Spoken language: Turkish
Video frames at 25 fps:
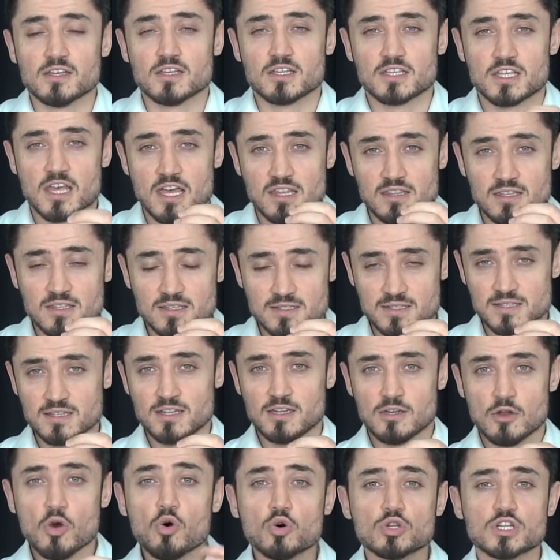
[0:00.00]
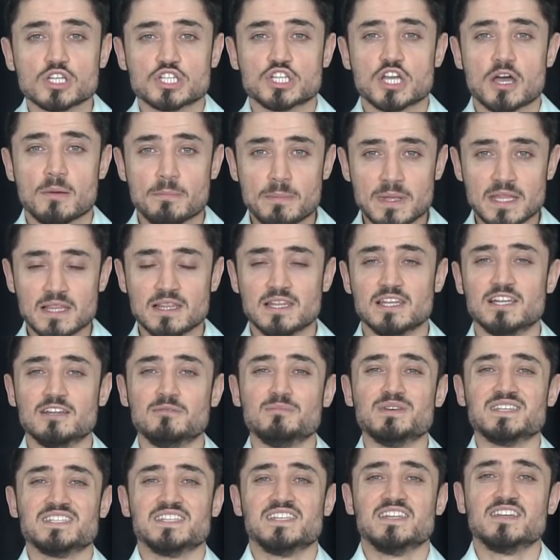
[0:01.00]
kendisine ne olacağı
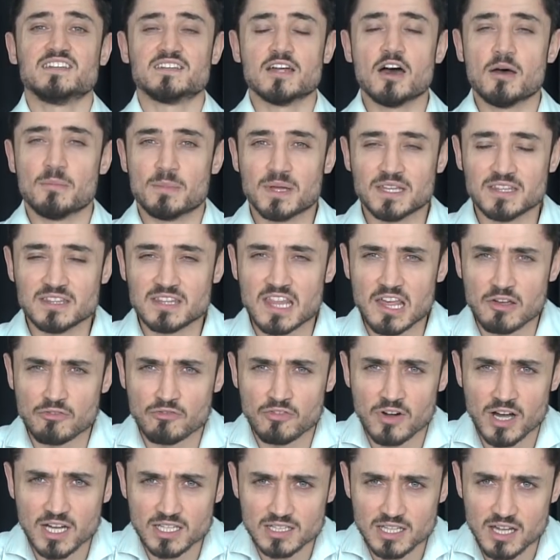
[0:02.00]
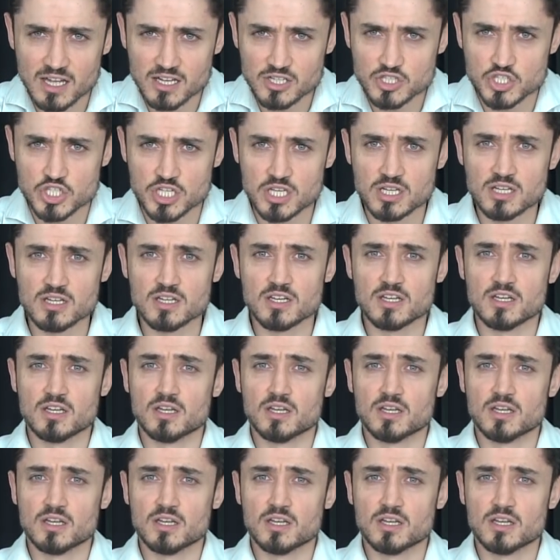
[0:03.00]
bildirilmesine rağmen defalarca